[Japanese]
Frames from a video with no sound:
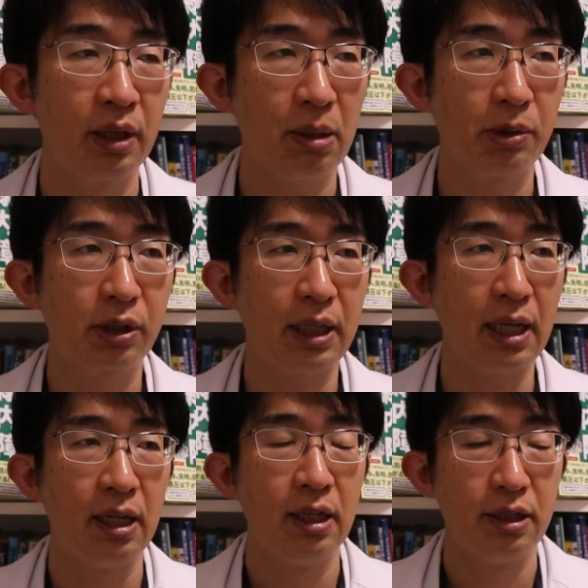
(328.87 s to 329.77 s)
でもっ
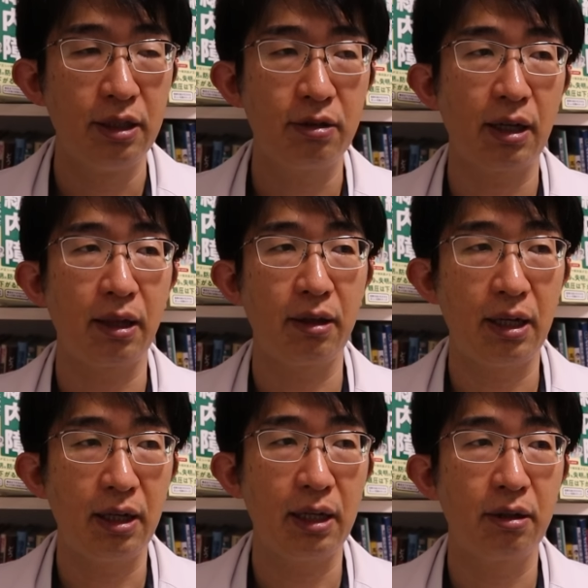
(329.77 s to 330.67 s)
て、ジクアス
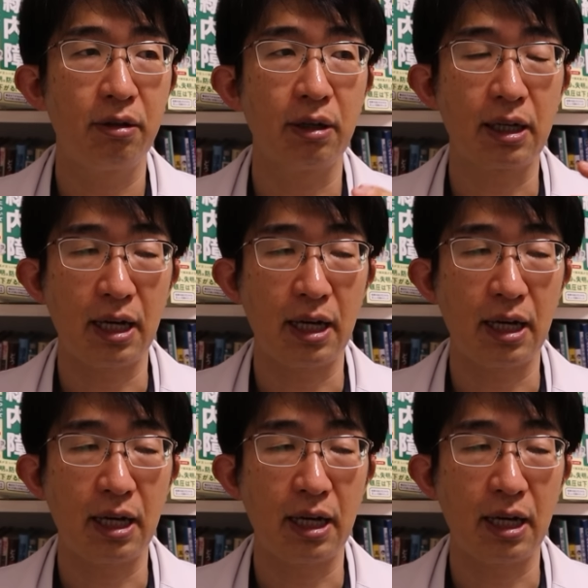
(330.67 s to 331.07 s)
LX が